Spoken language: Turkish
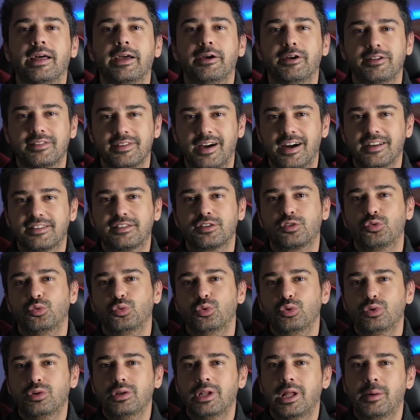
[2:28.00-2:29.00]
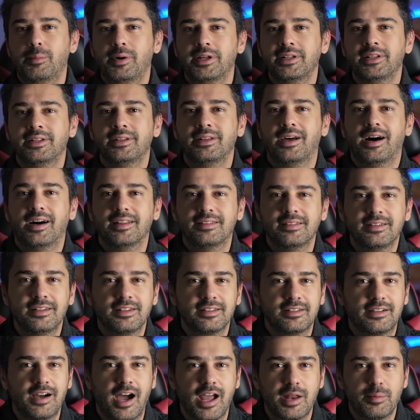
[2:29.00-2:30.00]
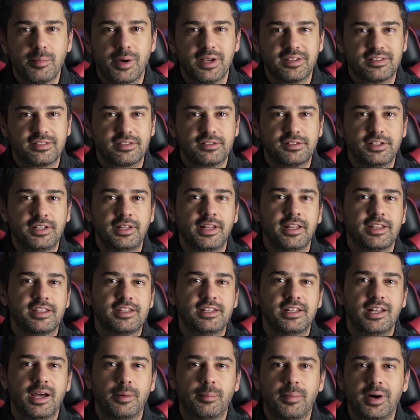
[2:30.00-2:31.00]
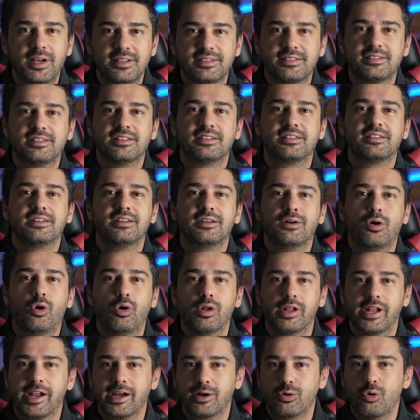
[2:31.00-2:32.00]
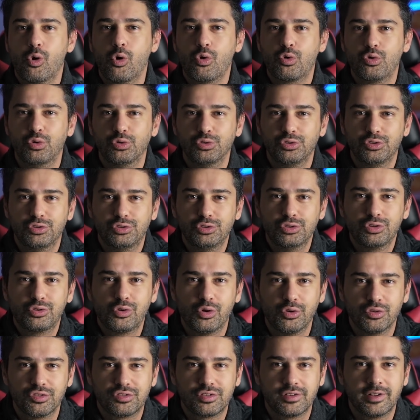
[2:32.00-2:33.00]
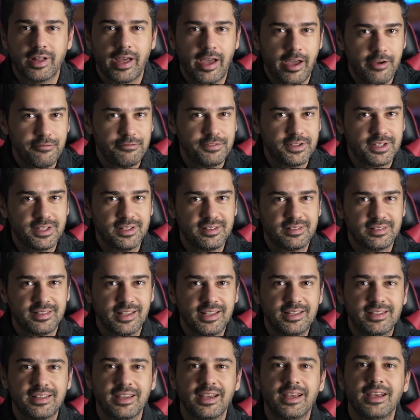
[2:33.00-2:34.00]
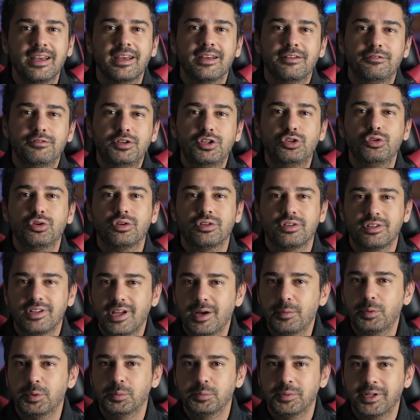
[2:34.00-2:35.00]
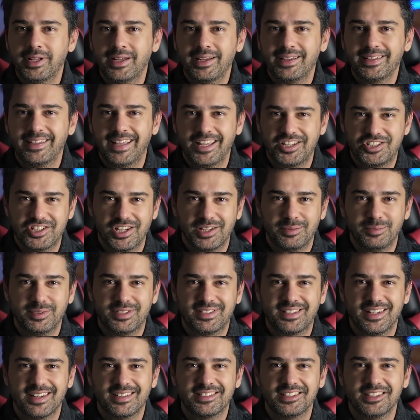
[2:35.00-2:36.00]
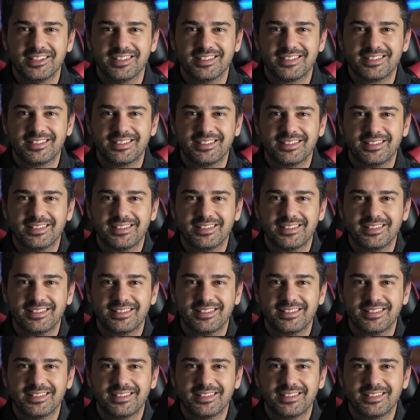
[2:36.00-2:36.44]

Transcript: Evet artık uygulamanın adının KineMaster değil de KineMaster olarak okunduğu konusunda hem fikirsek videonun yapımına geçelim isterseniz.